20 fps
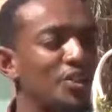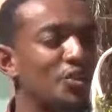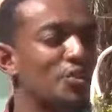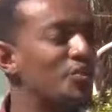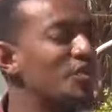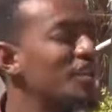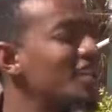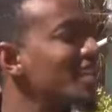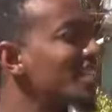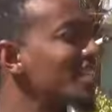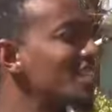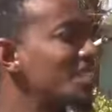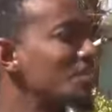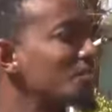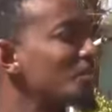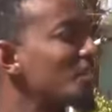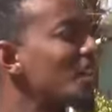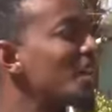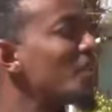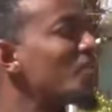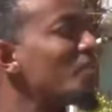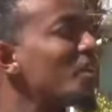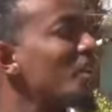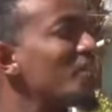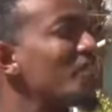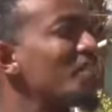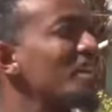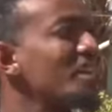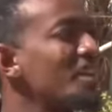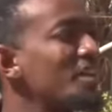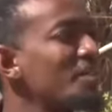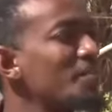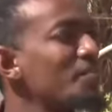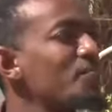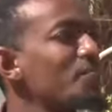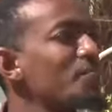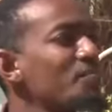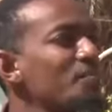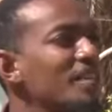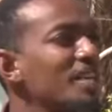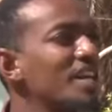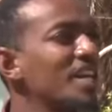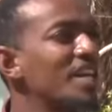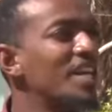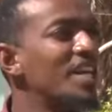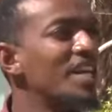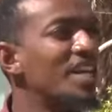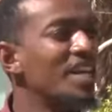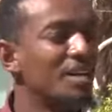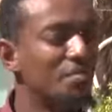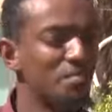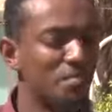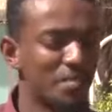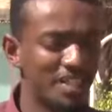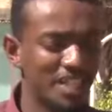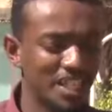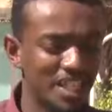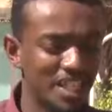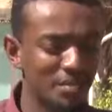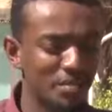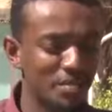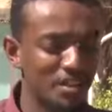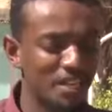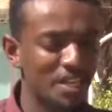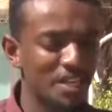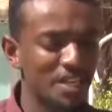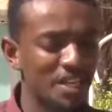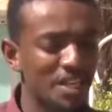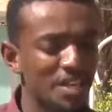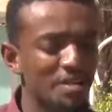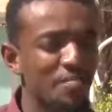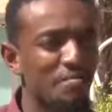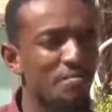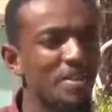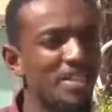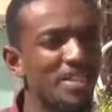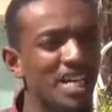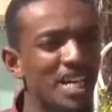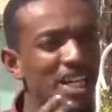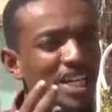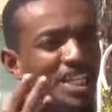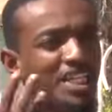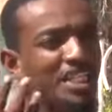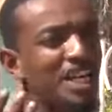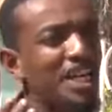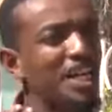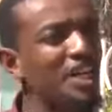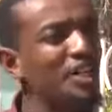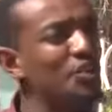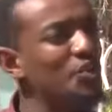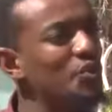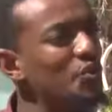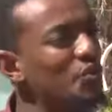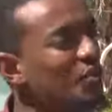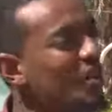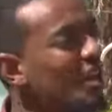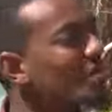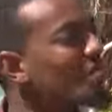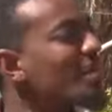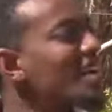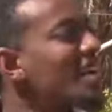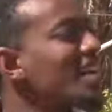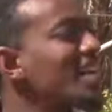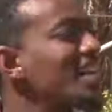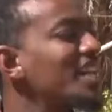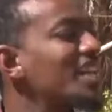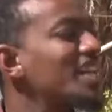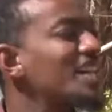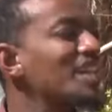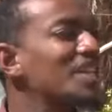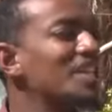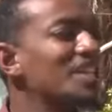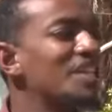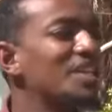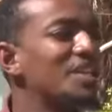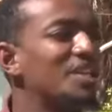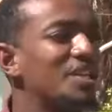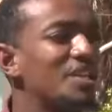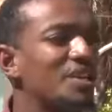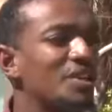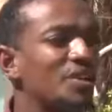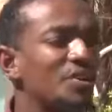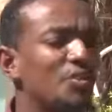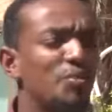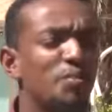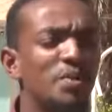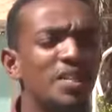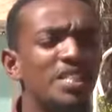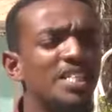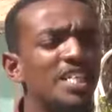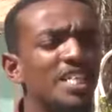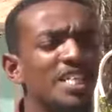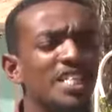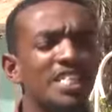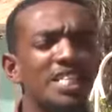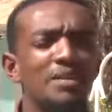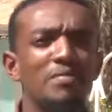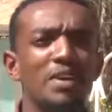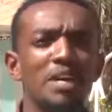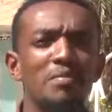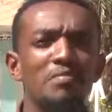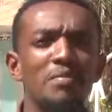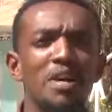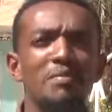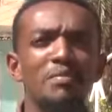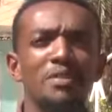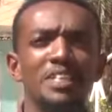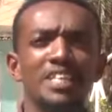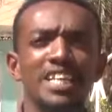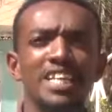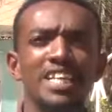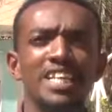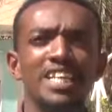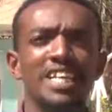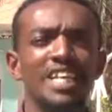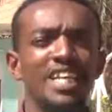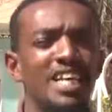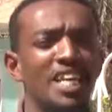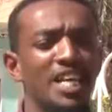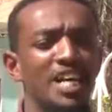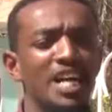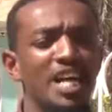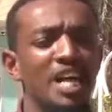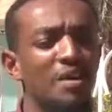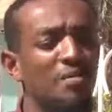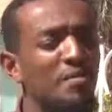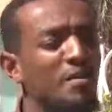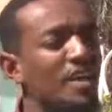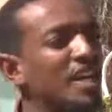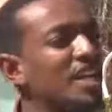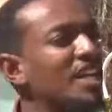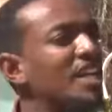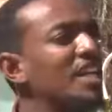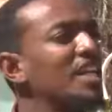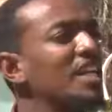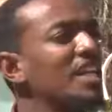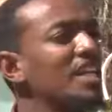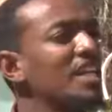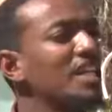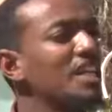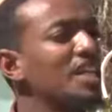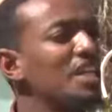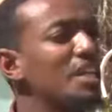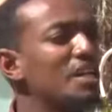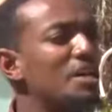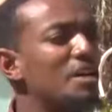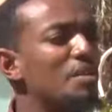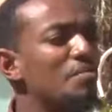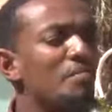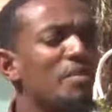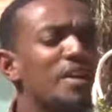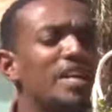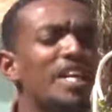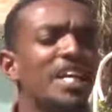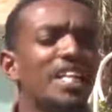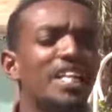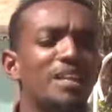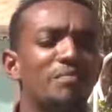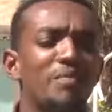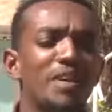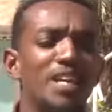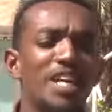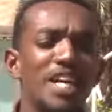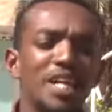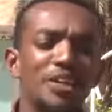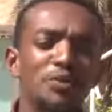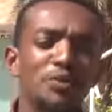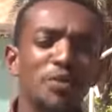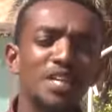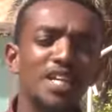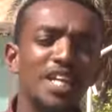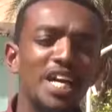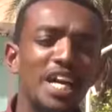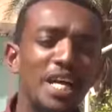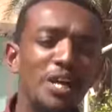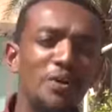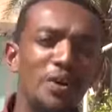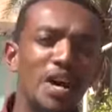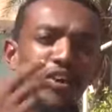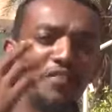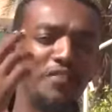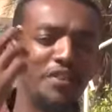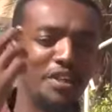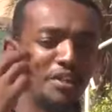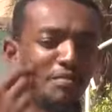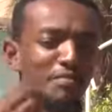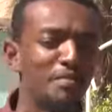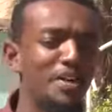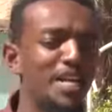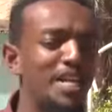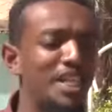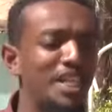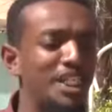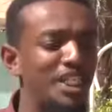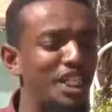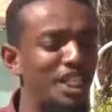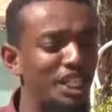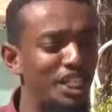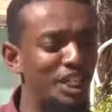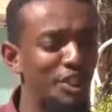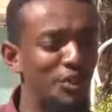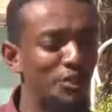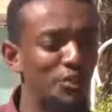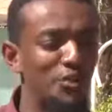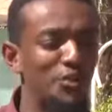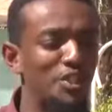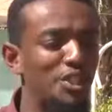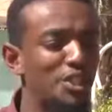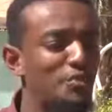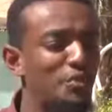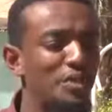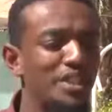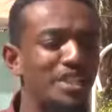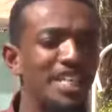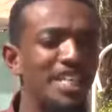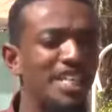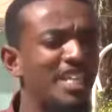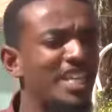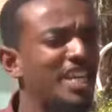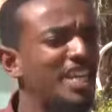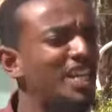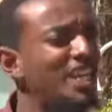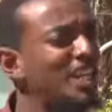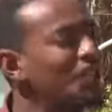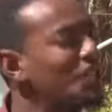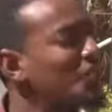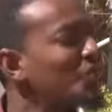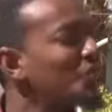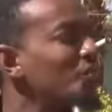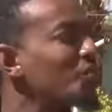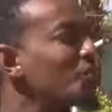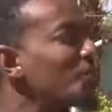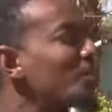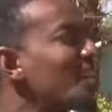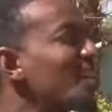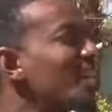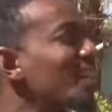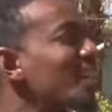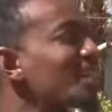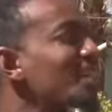وفيك نظمت غوافي لما تغيبي بسأل شان أشوف أخبارك وبس يا سمحة ما بتحني لي خبارك بينات البنات والله وافي عبارك شلت الحسن وديتيهن انت غبارك